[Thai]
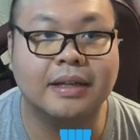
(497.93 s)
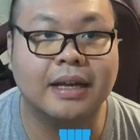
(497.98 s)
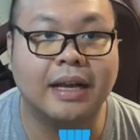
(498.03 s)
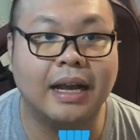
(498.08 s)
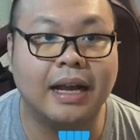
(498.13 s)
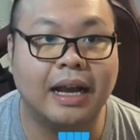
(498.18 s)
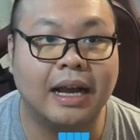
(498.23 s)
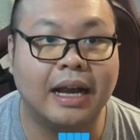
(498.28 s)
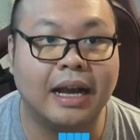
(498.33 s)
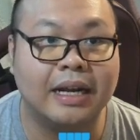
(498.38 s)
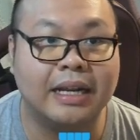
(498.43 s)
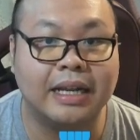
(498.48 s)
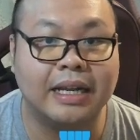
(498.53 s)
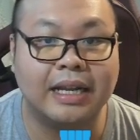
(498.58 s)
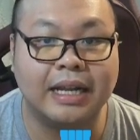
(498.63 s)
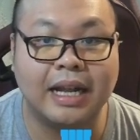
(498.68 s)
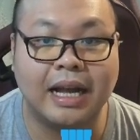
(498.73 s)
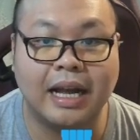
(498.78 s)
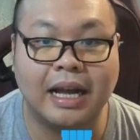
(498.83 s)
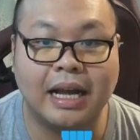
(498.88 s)
อ่ะอัน
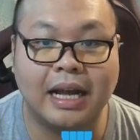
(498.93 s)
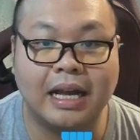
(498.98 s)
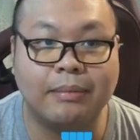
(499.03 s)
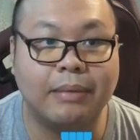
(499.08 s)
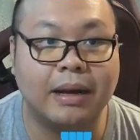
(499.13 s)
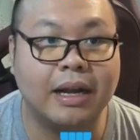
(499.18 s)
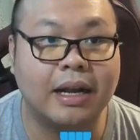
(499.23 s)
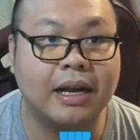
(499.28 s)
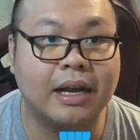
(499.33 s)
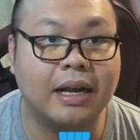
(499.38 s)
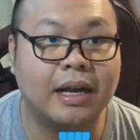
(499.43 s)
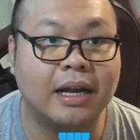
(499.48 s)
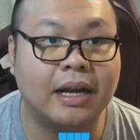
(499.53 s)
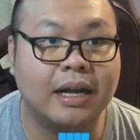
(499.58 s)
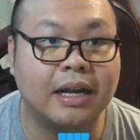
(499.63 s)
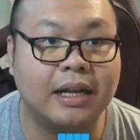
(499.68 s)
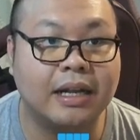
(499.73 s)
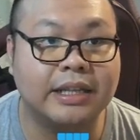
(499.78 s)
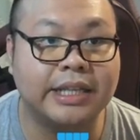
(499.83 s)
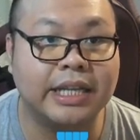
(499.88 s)
นี้ได้มา
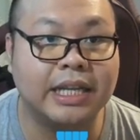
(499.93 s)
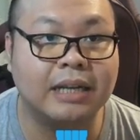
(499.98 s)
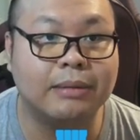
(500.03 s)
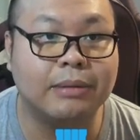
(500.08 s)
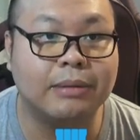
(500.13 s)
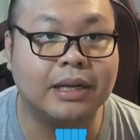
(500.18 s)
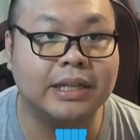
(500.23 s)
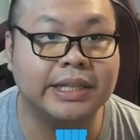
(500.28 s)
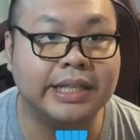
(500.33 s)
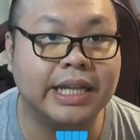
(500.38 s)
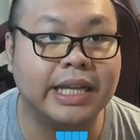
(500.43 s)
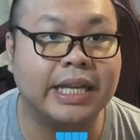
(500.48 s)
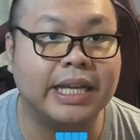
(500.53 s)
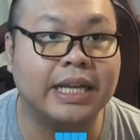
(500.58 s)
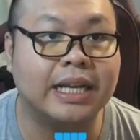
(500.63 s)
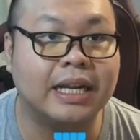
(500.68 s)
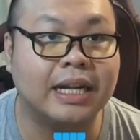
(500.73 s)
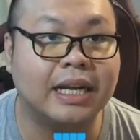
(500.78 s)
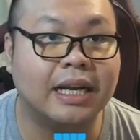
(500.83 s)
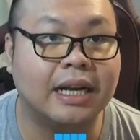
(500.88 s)
สี่หมื่นสี่
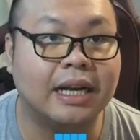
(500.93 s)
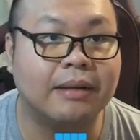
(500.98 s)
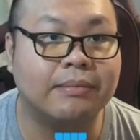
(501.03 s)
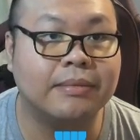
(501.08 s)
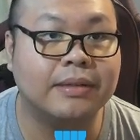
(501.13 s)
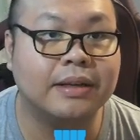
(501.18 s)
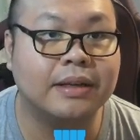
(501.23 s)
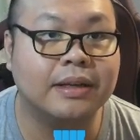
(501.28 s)
นะครับ